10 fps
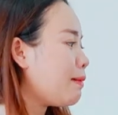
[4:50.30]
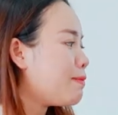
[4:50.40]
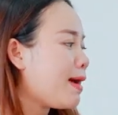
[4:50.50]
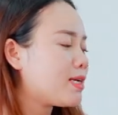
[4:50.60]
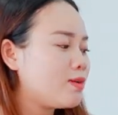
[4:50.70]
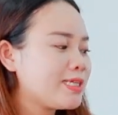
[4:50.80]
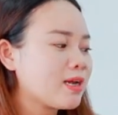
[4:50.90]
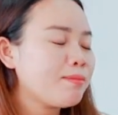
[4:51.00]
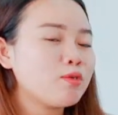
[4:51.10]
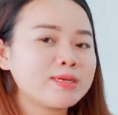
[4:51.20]
83 ờ, triệu nó sẽ
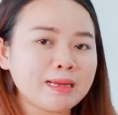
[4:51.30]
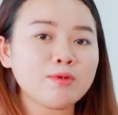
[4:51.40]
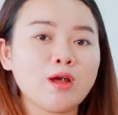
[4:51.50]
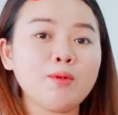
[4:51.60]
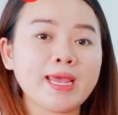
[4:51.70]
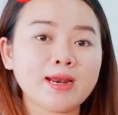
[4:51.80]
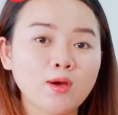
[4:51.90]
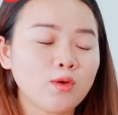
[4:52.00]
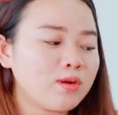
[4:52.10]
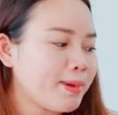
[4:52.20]
có màu trắng màu đỏ màu đen
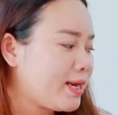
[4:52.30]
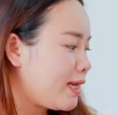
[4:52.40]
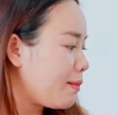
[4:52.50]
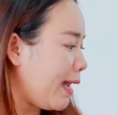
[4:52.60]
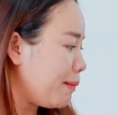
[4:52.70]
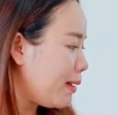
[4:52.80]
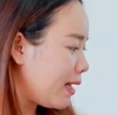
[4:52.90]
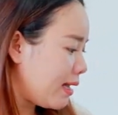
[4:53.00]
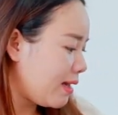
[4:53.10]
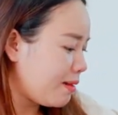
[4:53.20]
luôn mà riêng cái bản
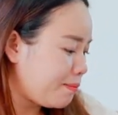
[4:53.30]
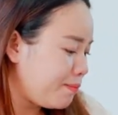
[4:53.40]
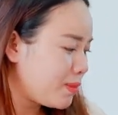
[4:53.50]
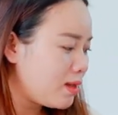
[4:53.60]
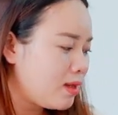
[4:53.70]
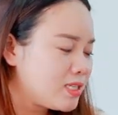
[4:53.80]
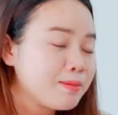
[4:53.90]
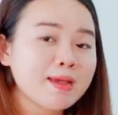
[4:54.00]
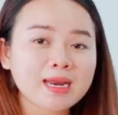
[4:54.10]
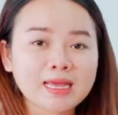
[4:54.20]
mà xi măng
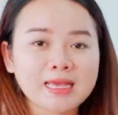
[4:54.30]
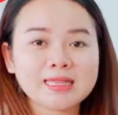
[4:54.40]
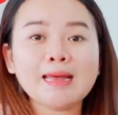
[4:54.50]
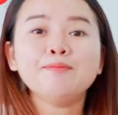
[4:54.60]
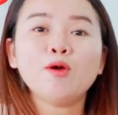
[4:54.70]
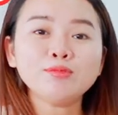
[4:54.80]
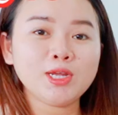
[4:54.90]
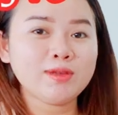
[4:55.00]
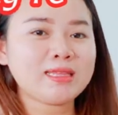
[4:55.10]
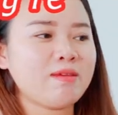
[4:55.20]
xi măng này thì 84
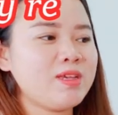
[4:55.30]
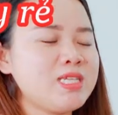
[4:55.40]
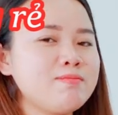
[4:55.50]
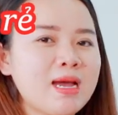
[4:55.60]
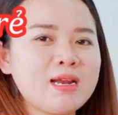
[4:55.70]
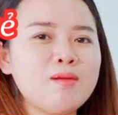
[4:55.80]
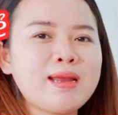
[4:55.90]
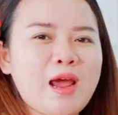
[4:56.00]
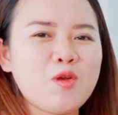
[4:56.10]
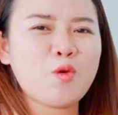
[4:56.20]
triệu nha tại vì xi măng
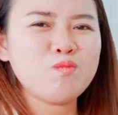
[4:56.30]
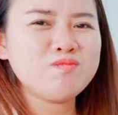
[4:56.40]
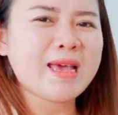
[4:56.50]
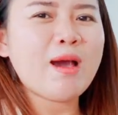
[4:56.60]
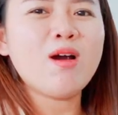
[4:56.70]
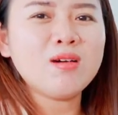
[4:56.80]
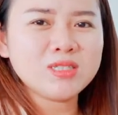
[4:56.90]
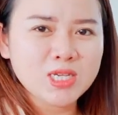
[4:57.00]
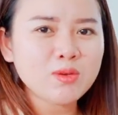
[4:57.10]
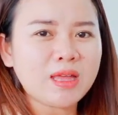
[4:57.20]
nó nào cũng cao hơn
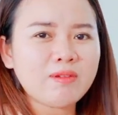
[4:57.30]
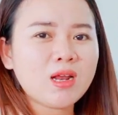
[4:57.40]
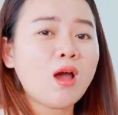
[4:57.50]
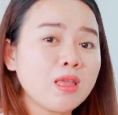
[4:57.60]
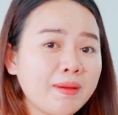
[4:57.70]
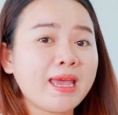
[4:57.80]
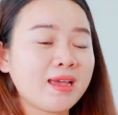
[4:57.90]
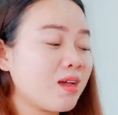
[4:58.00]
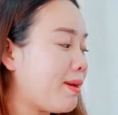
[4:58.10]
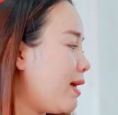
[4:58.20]
xíu tại vì okay. nó khó nhập hàng
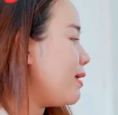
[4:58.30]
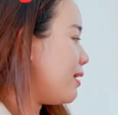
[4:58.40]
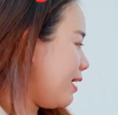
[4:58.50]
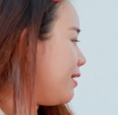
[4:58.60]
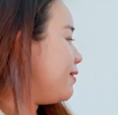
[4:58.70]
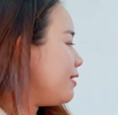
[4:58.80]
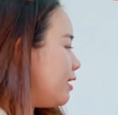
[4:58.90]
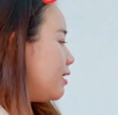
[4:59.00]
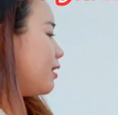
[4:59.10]
đó các bạn ha rồi,